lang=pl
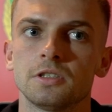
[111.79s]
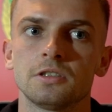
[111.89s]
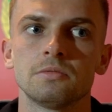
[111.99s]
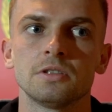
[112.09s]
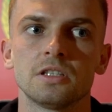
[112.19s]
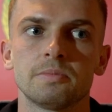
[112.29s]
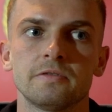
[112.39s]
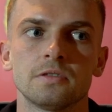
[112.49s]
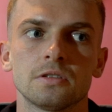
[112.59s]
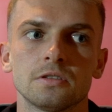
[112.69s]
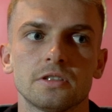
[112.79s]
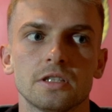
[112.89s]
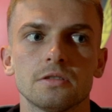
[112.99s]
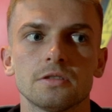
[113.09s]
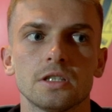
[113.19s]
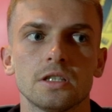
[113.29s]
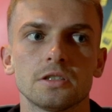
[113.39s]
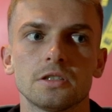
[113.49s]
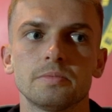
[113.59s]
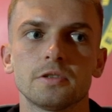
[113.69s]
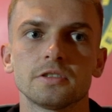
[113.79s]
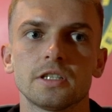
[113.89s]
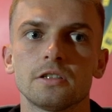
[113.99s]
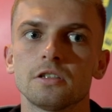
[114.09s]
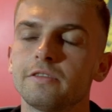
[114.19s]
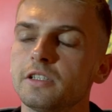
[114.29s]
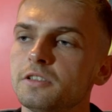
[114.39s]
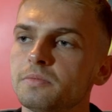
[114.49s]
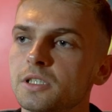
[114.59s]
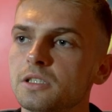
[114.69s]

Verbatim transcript: Cieszymy się na pewno z tego, że, że szybko zareagowaliśmy.